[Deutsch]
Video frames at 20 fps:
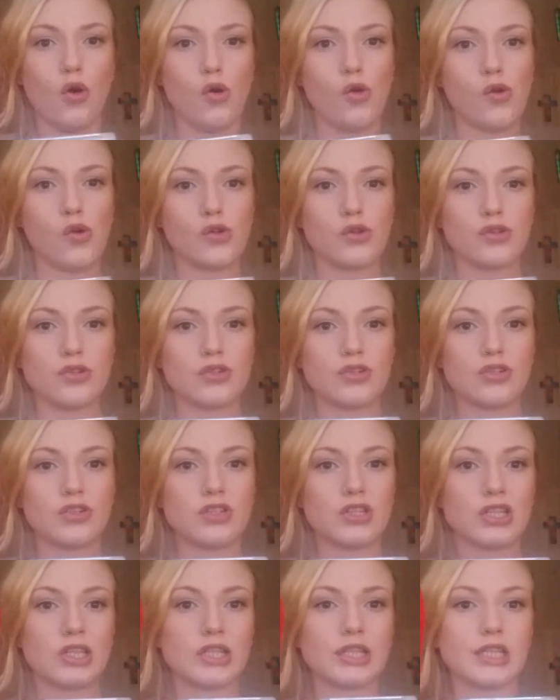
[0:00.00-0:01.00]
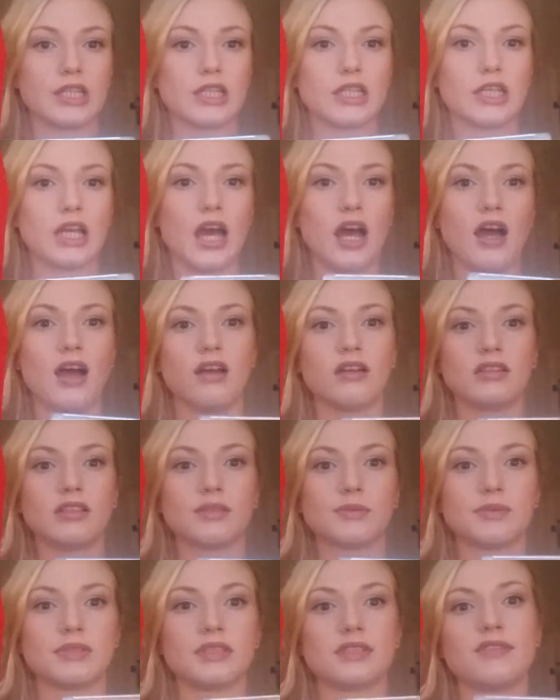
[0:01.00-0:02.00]
Und ja, ich
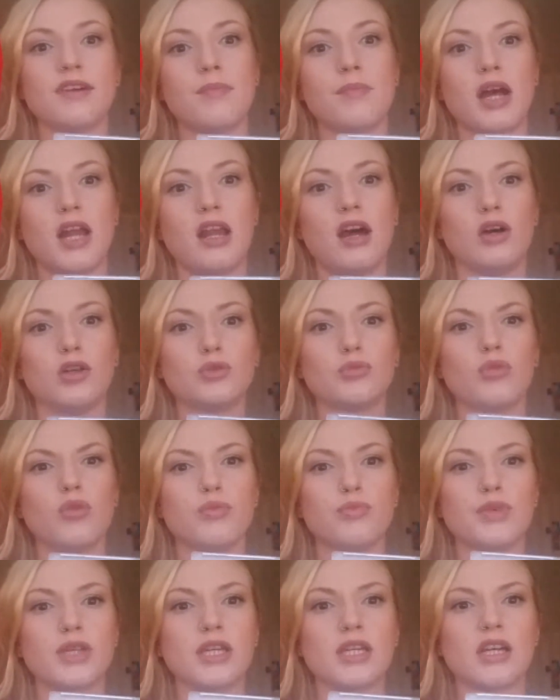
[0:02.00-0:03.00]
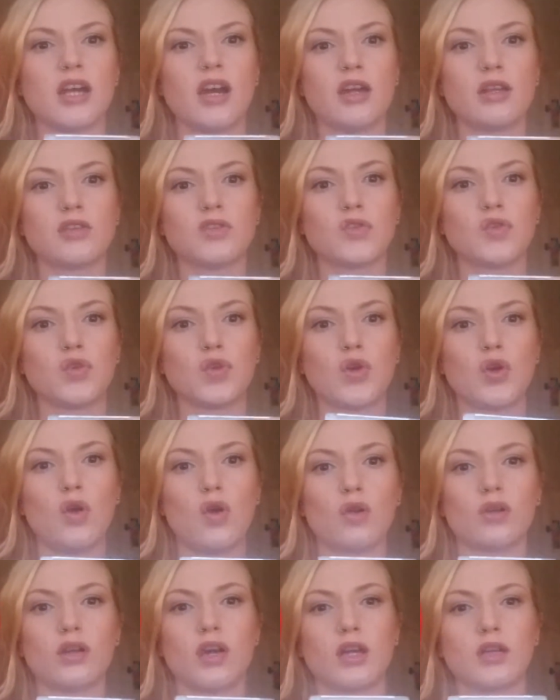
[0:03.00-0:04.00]
habe sie zweimal ausprobiert
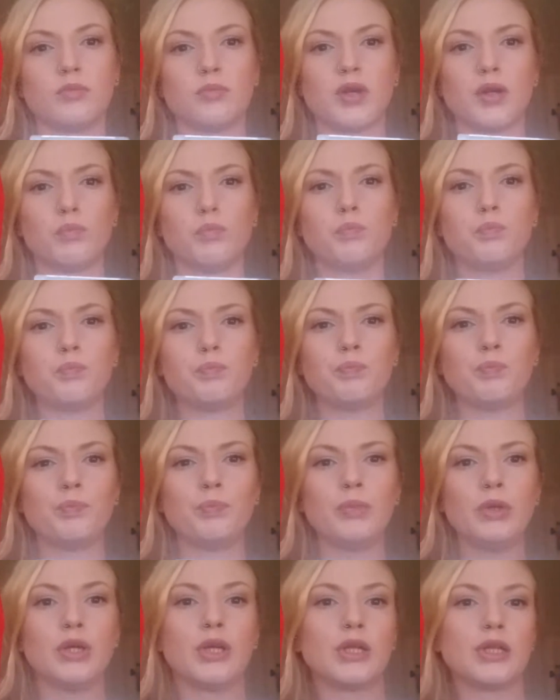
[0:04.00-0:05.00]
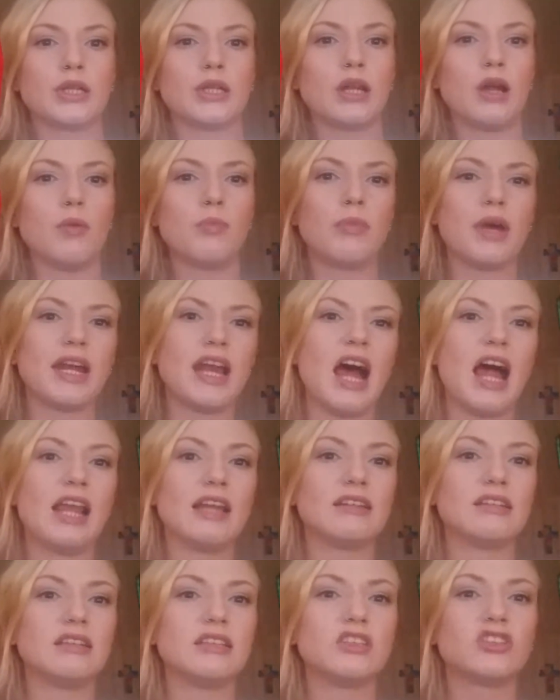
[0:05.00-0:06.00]
und dachte mir, hm, ich glaube, meine
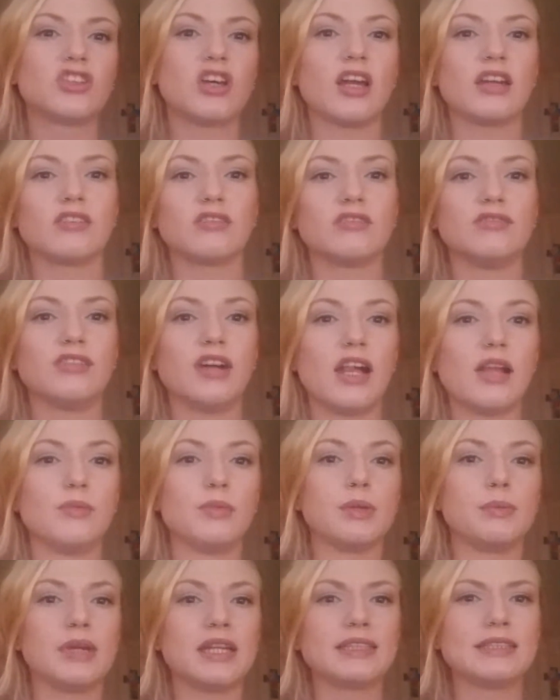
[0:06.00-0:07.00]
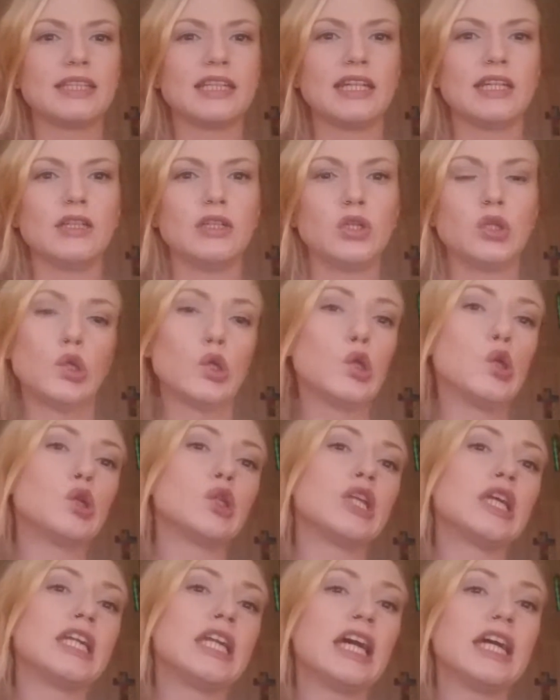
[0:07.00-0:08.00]
alten Lidschatten gefallen mir besser.
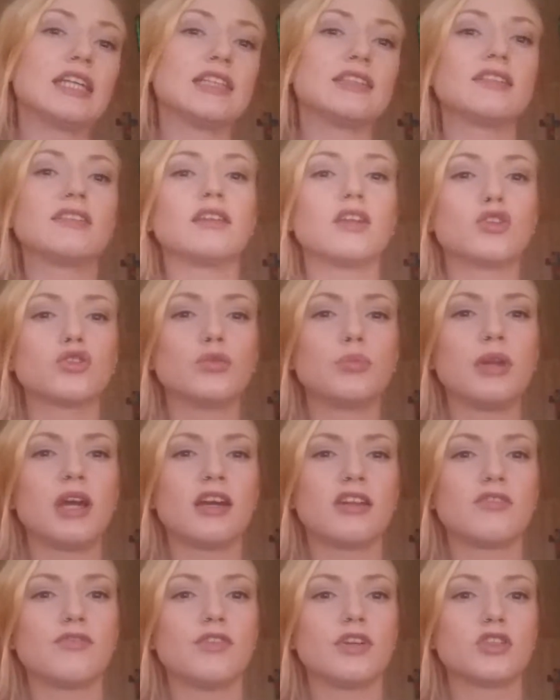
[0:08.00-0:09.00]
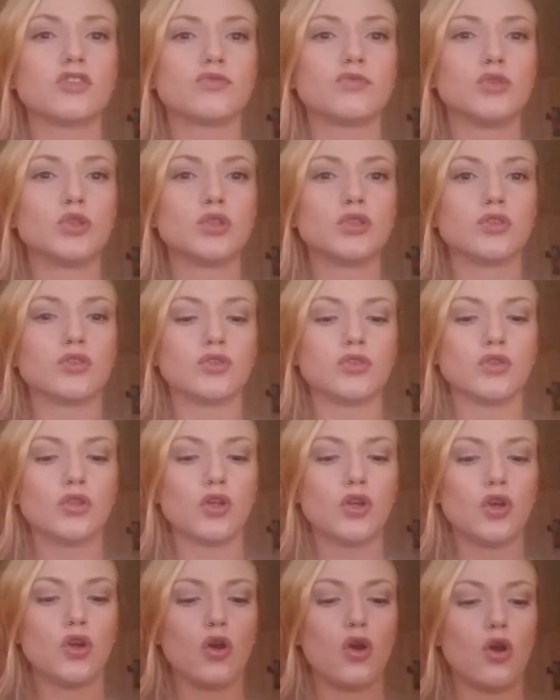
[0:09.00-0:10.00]
Und danach ist sie in der Schublade verschwunden
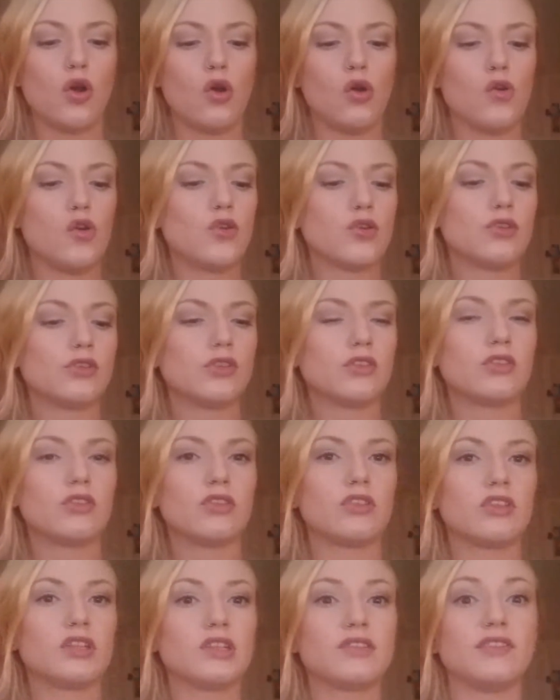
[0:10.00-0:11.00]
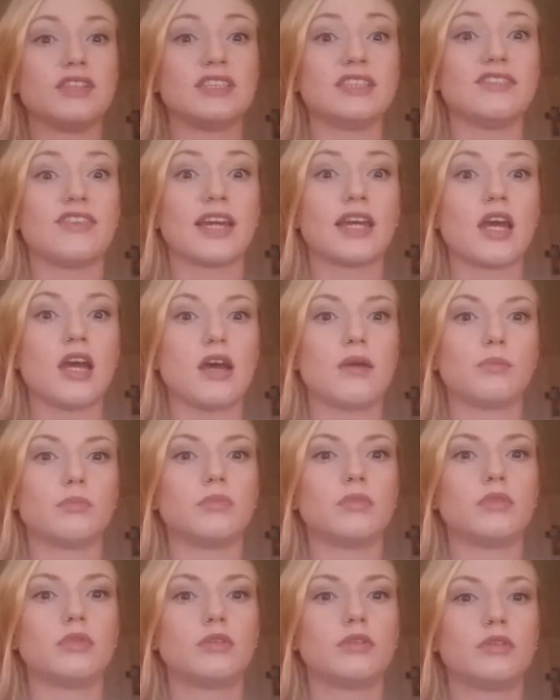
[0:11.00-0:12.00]
und ich will sie weghaben.